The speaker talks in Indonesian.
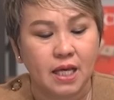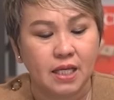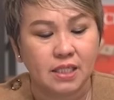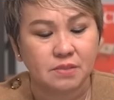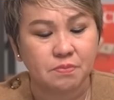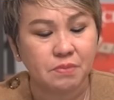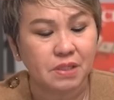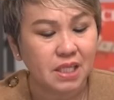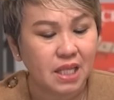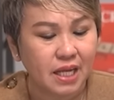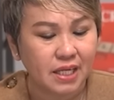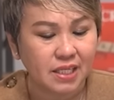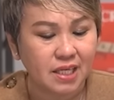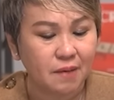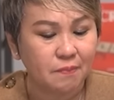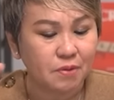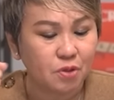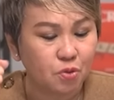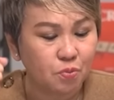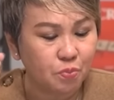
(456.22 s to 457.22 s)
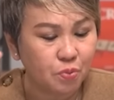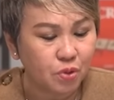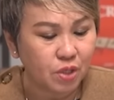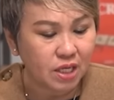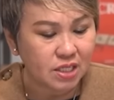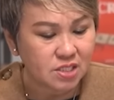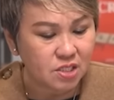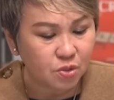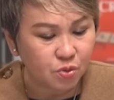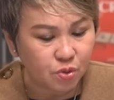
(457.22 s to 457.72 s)
Sembilan, ia
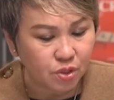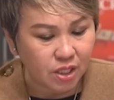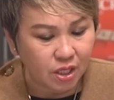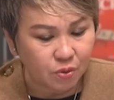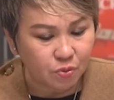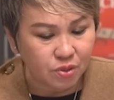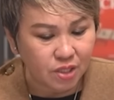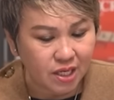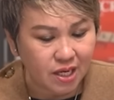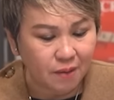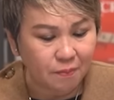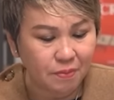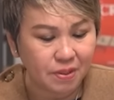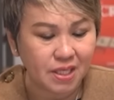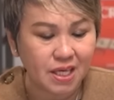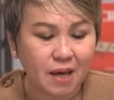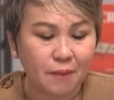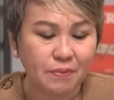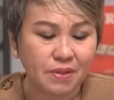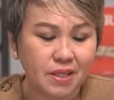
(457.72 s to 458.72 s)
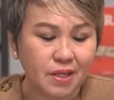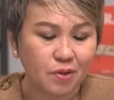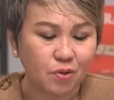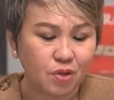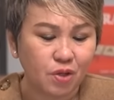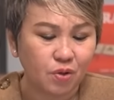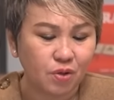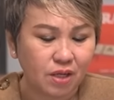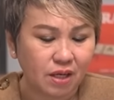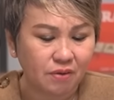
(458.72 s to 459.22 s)
mengumpulkan seluruh Yehuda dan Benyamin dan
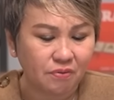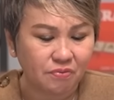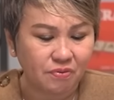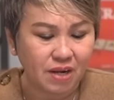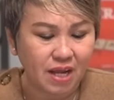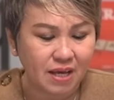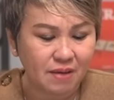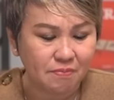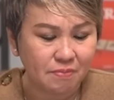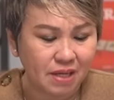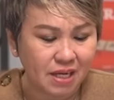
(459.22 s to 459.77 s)
orang-orang Efraim,